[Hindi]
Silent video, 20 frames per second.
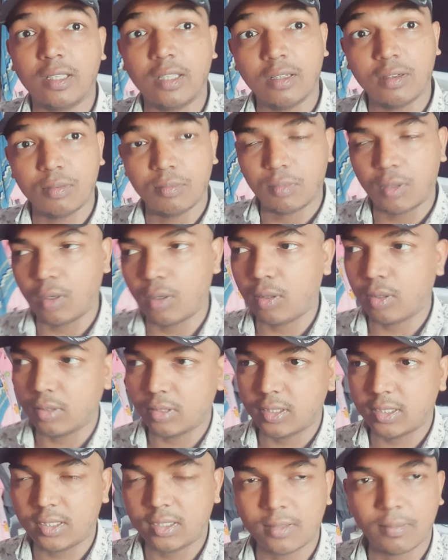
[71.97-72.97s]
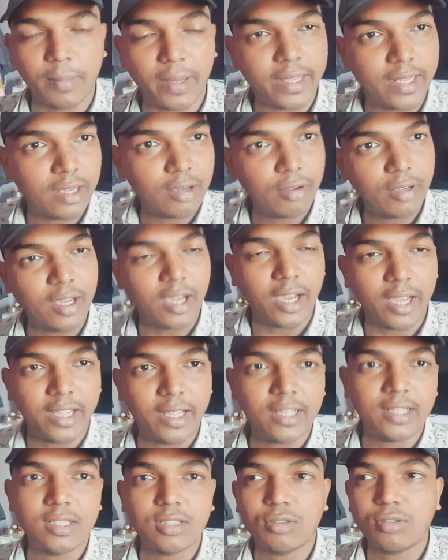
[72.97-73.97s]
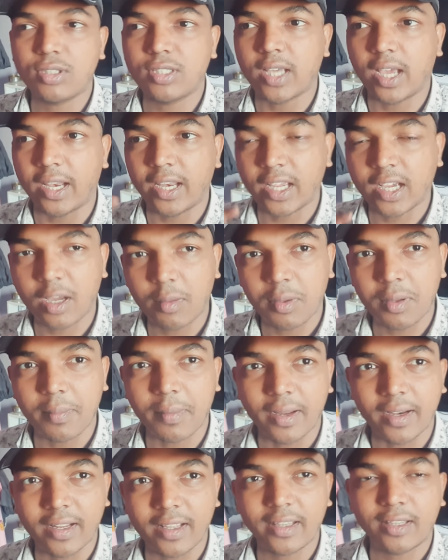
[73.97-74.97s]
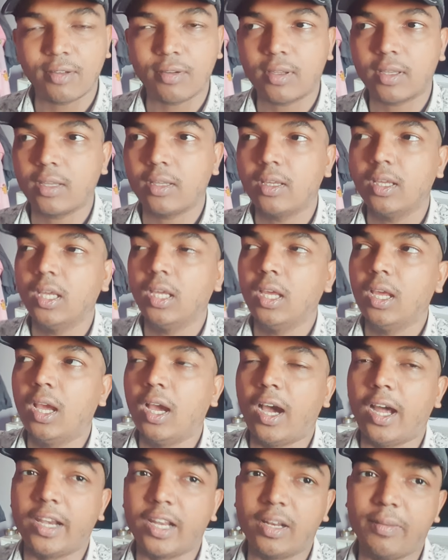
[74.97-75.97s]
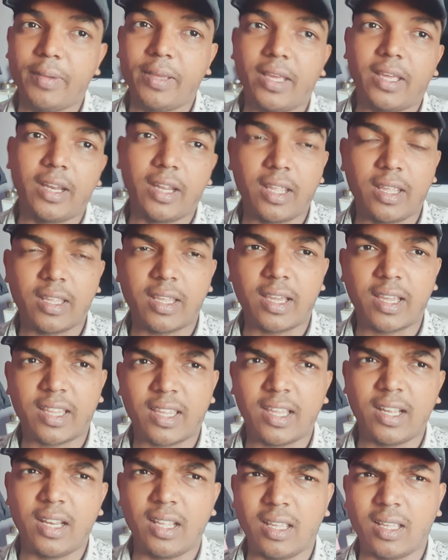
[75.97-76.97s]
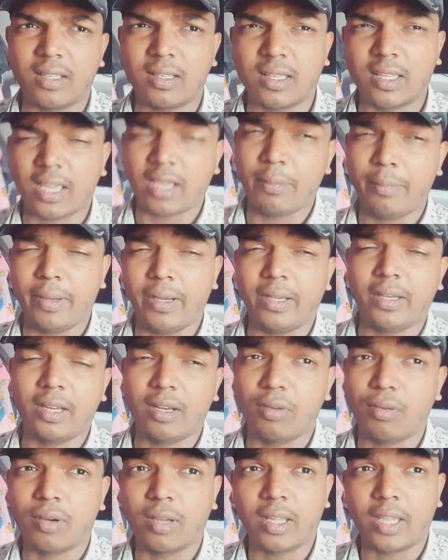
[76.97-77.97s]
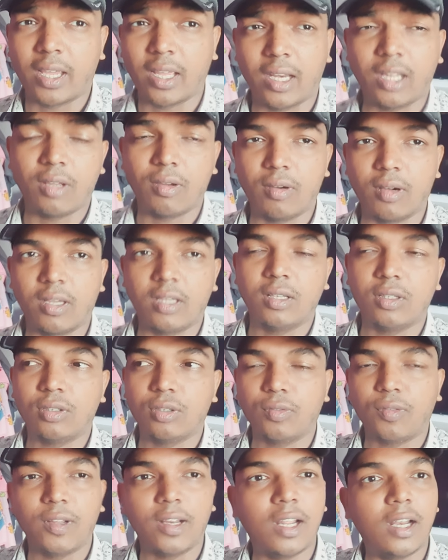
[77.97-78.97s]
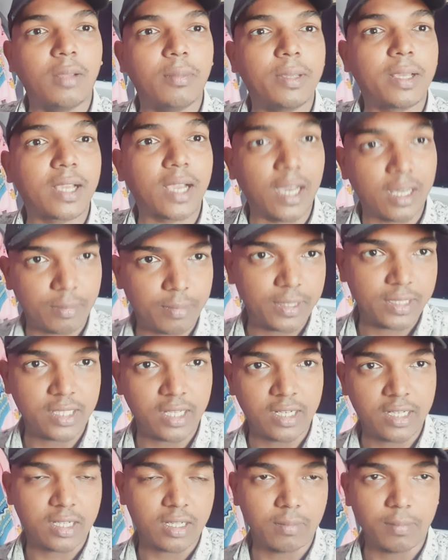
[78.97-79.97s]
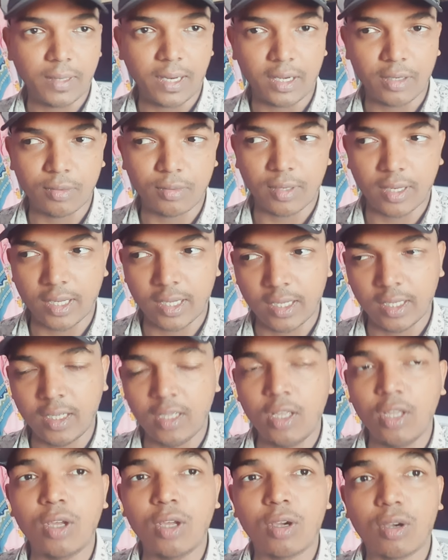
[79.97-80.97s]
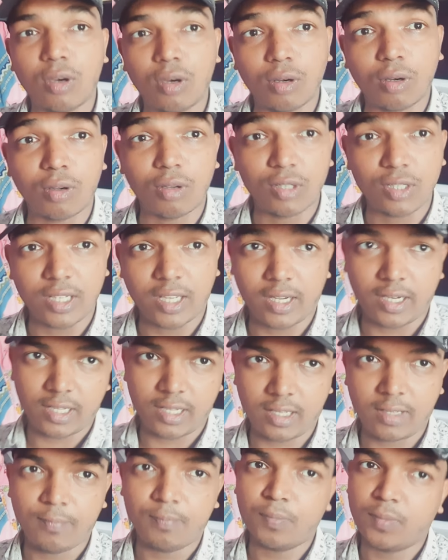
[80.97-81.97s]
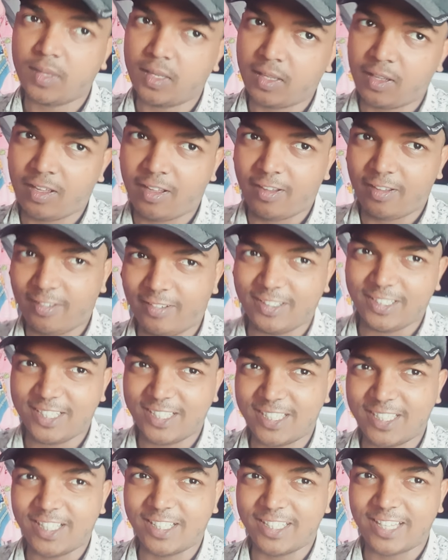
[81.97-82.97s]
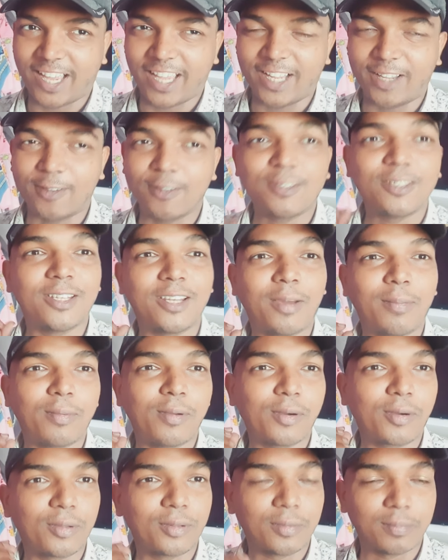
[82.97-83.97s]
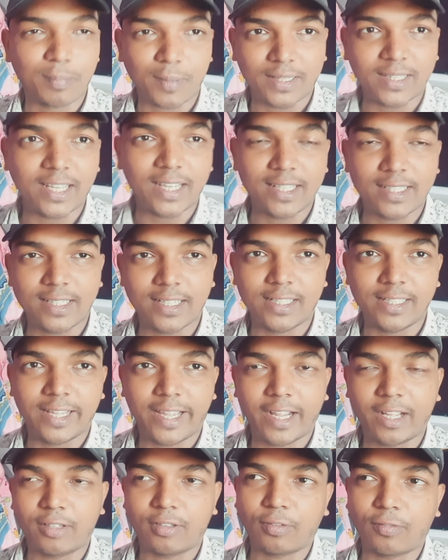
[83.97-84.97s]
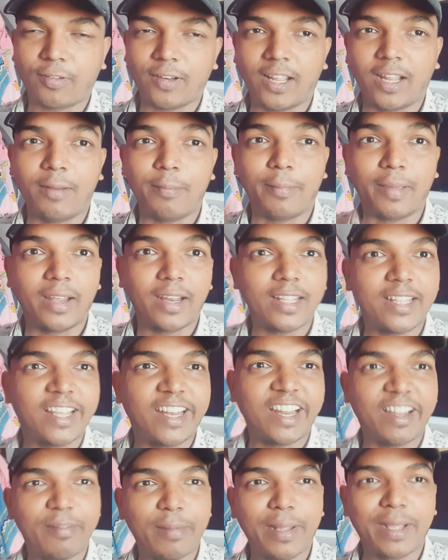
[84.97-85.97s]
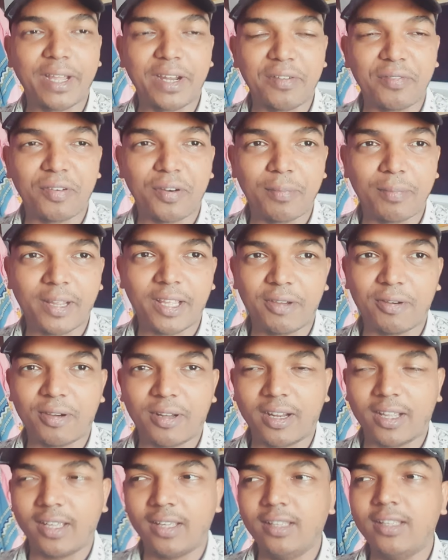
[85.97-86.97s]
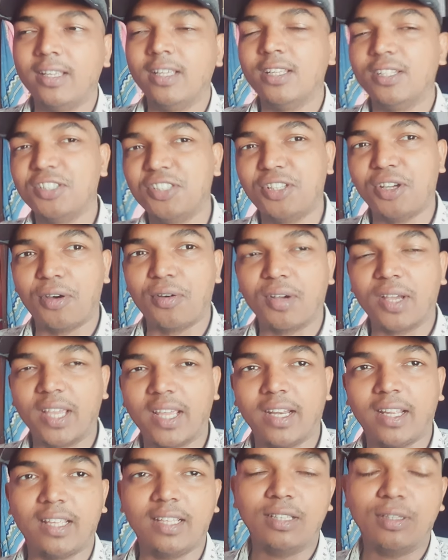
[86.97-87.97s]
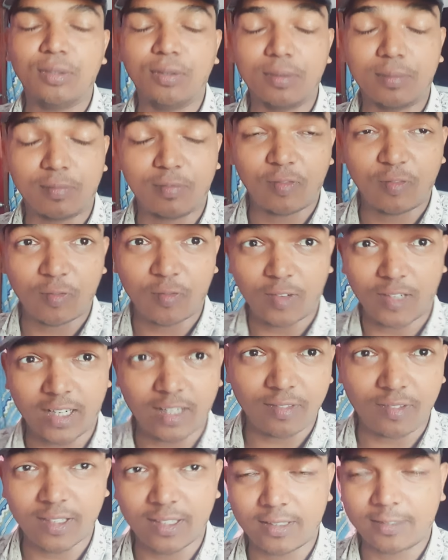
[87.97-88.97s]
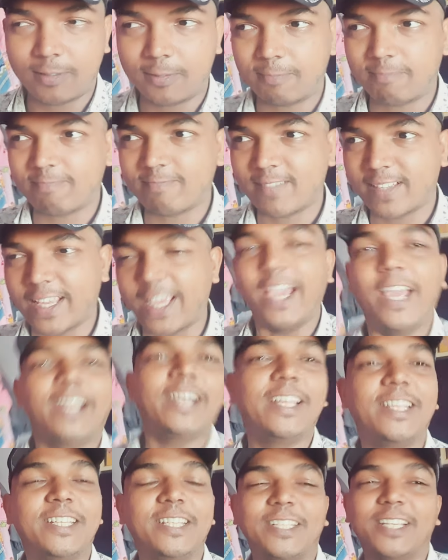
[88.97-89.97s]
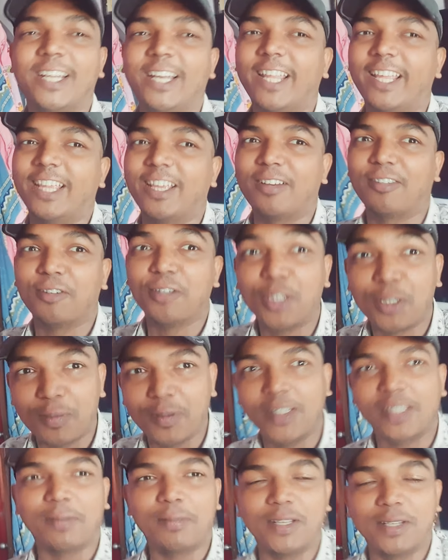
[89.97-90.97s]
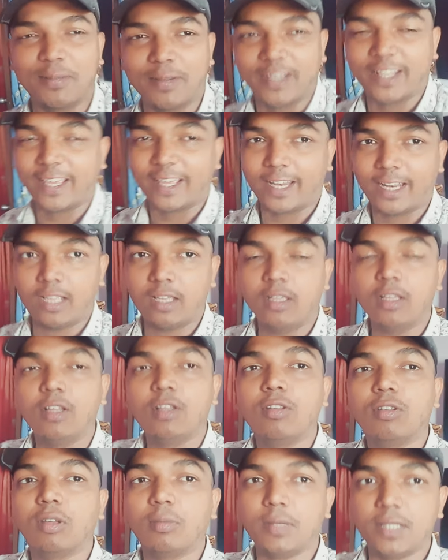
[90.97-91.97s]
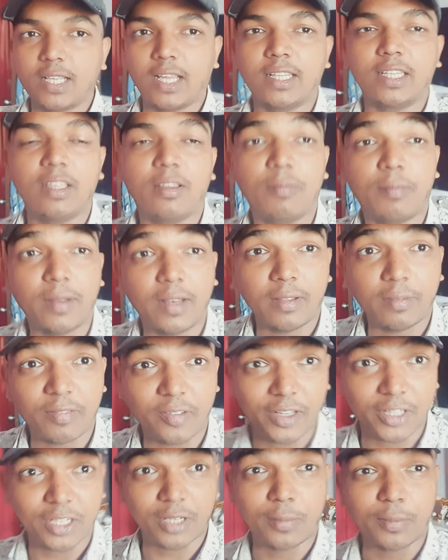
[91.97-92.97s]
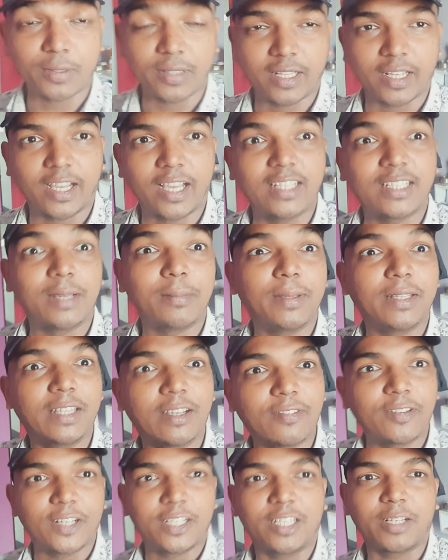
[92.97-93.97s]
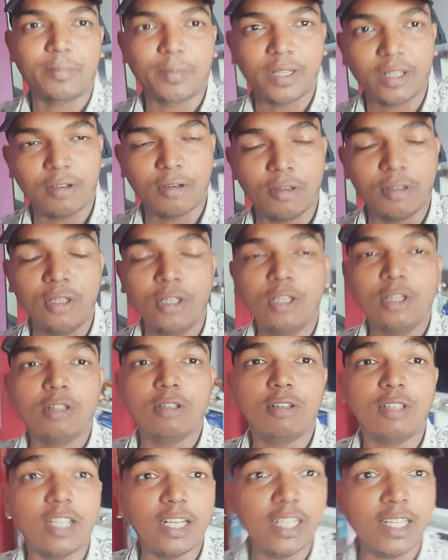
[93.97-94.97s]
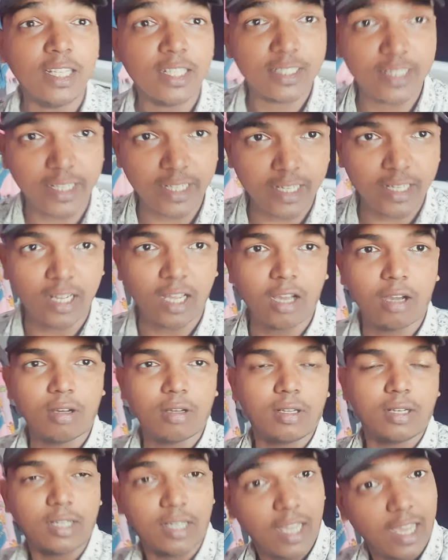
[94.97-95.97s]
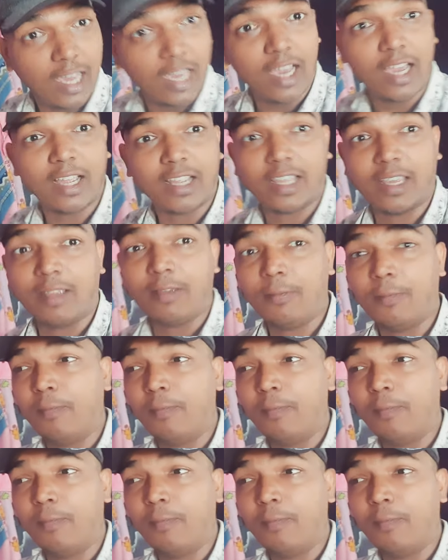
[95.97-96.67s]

तो बहुत भैया भैया आए हैं तो जाने का भी मन है क्योंकि अनिल भैया रहेंगे अकेले क्या मेंटेन होगा क्या नहीं होगा तो फिलहाल अभी कार में जाने का प्लान हुआ है कौन कौन जा रहा है जिस दिन जाएंगे उस दिन आप लोग को तो पता ही चल जाएगा तो फिलहाल मेरा जाना अभी कन्फर्म नहीं हो रहा है जाऊँगा या नहीं तो फटाफट क्या डिसीजन लेंगे कुछ भी समझ में नहीं आ रहा है तो अभी जाते हैं पहले फ्रेशअप होते हैं गाइस अभी तक फ्रेशअप नहीं हो तो चलिए जाके नहा नहा के